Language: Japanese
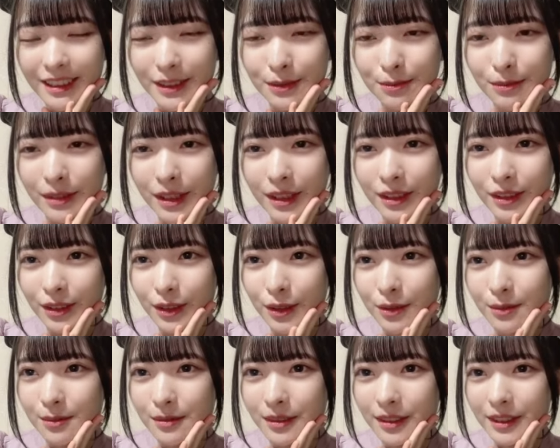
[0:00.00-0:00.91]
見ようと
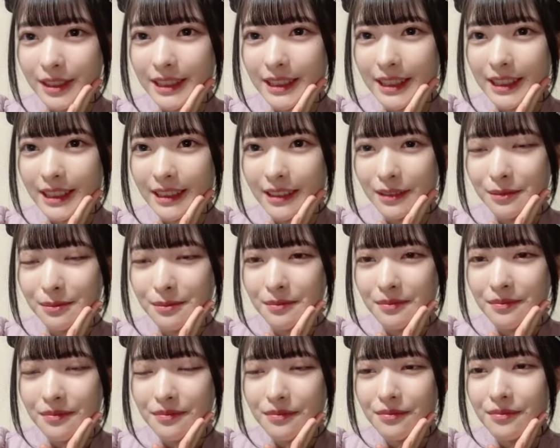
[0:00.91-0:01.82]
思ってて
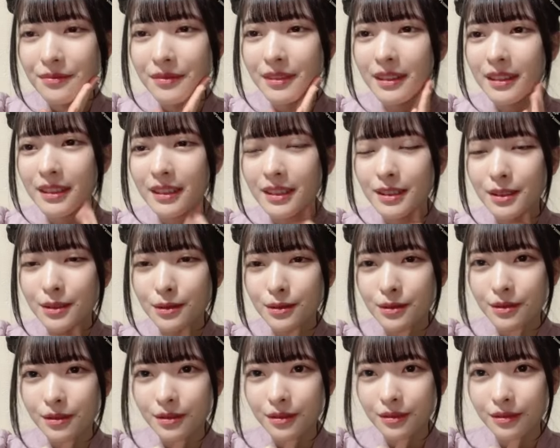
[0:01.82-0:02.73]

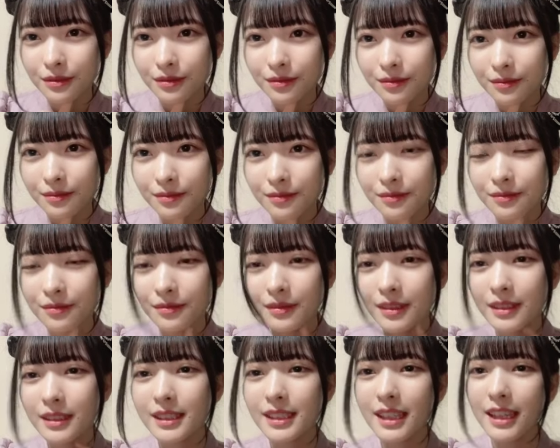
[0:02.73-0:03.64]
そう
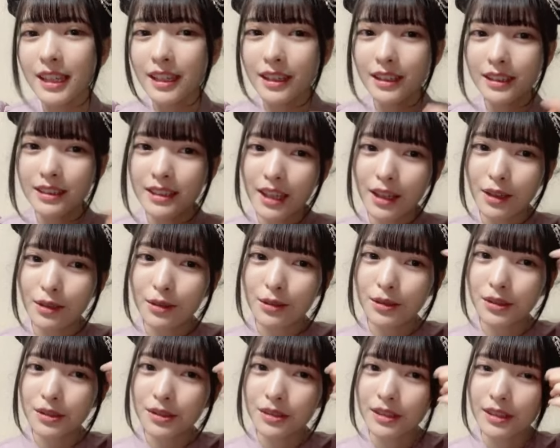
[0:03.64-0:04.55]
再再
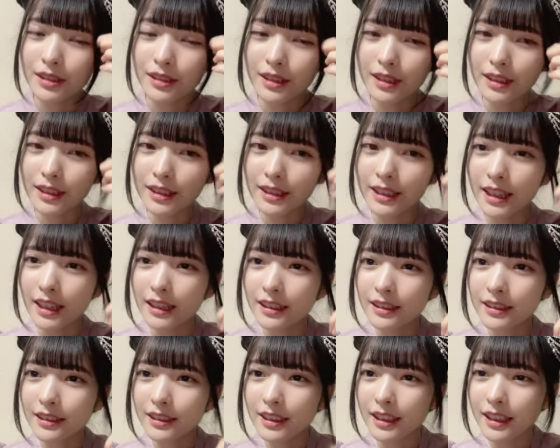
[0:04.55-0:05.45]
放送なのかななんか
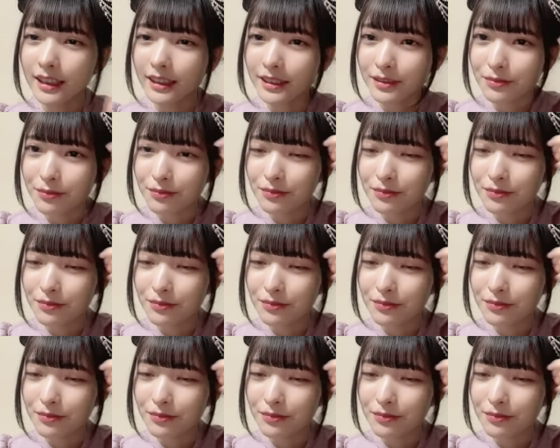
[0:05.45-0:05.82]
なんか